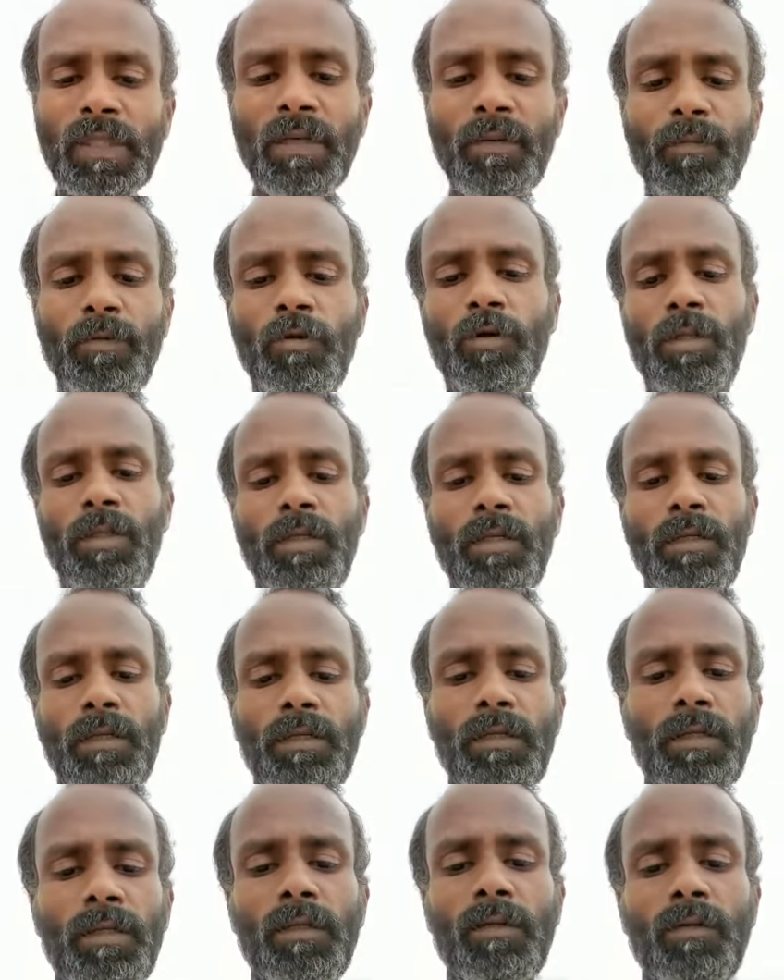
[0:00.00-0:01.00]
இப்பொழுது
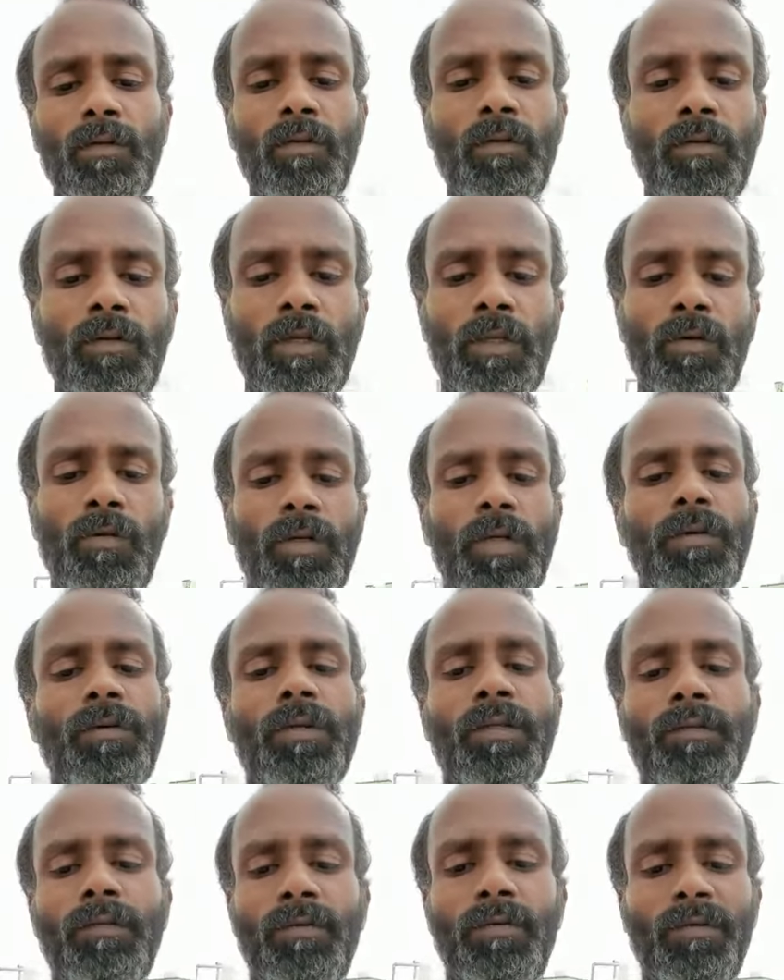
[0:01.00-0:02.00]
குறைந்து கொண்டே
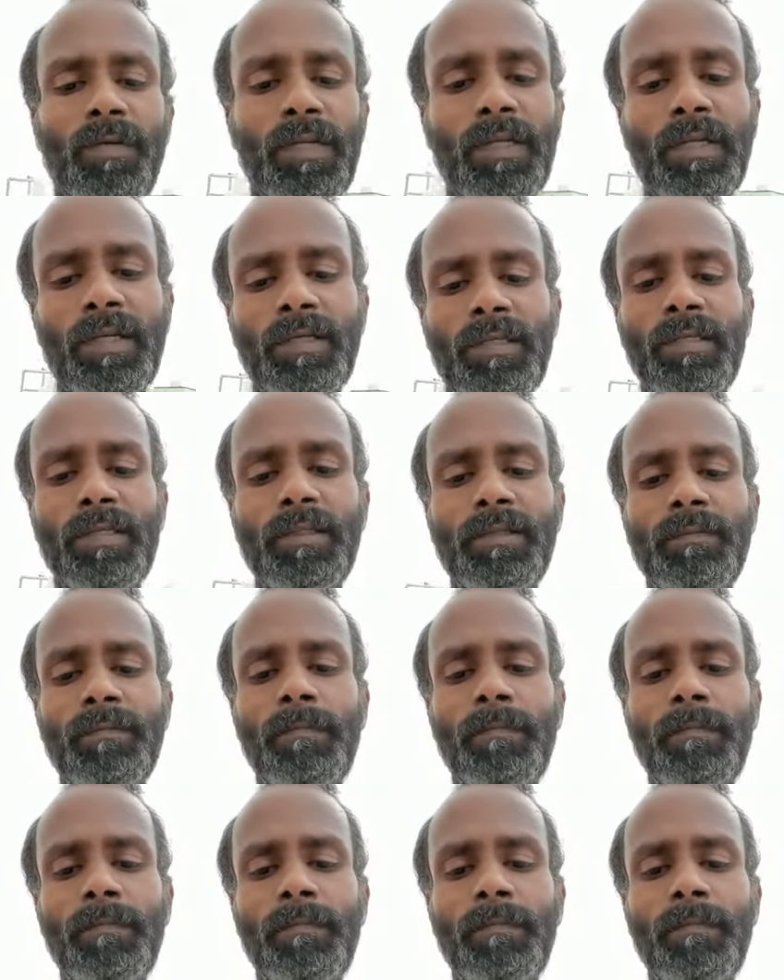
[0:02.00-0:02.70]
வந் வருகிறது